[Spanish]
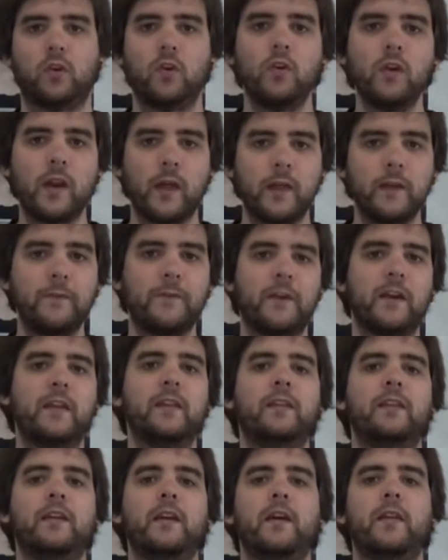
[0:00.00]
con la
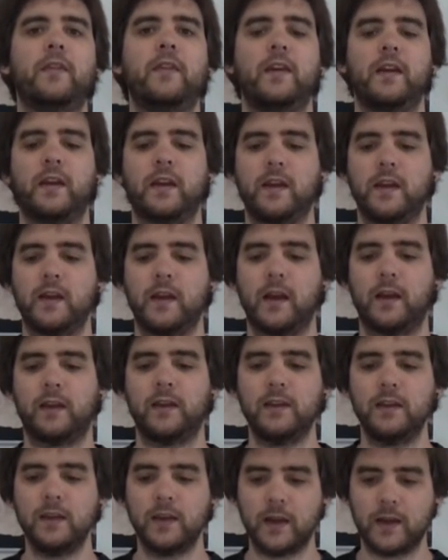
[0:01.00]
diferencia de que
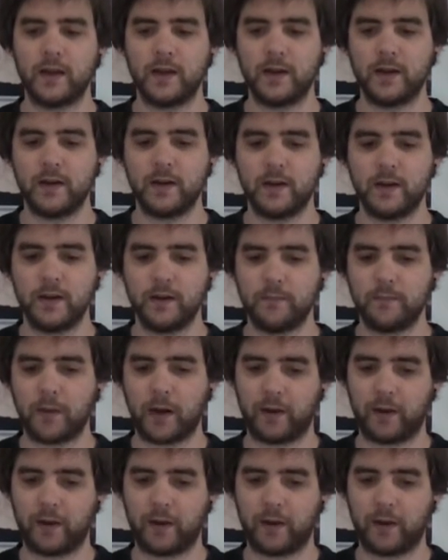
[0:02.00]
aquí en,